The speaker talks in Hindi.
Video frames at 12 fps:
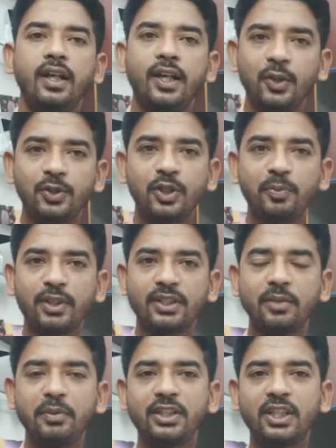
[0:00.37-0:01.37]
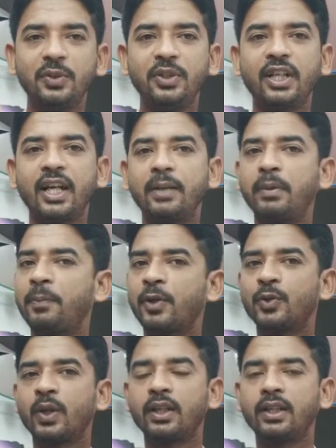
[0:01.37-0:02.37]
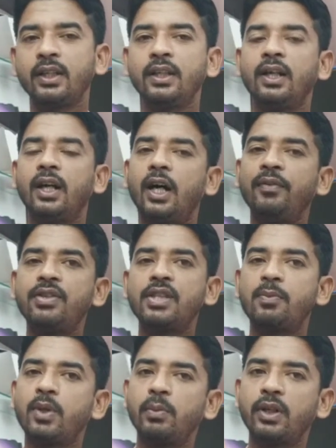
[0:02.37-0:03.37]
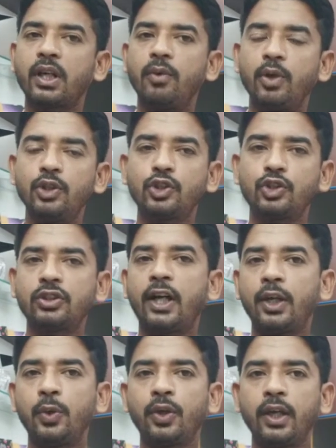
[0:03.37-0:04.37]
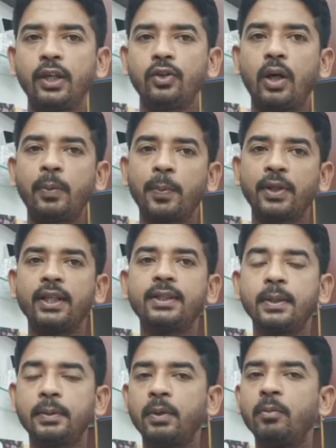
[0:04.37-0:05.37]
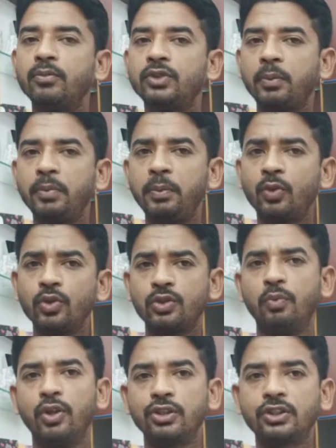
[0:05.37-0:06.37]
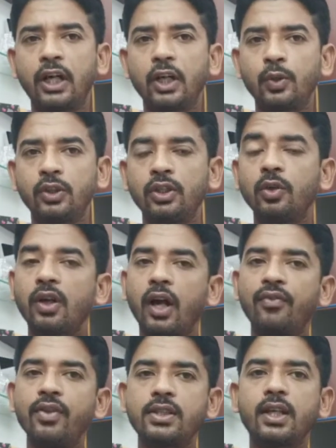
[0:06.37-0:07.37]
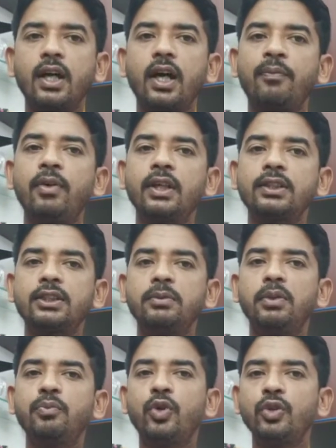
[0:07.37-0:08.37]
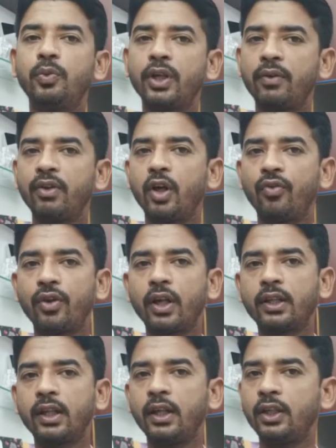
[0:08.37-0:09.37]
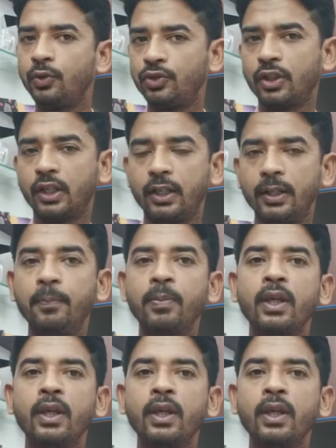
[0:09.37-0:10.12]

हेलो दोस्तों प्रसन्न मैं चले उनिकेटा में आपका स्वागत है अभी सितंबर का मंथ स्टार्ट हो गया है तो आपको पता है सितंबर जब भी, भी कुछ मंथ स्टार्ट होते हैं तो काफ़ी सारा एप्लीकेशन में बहुत बढ़िया बढ़िया ऑफर आता है यूज़र के लिए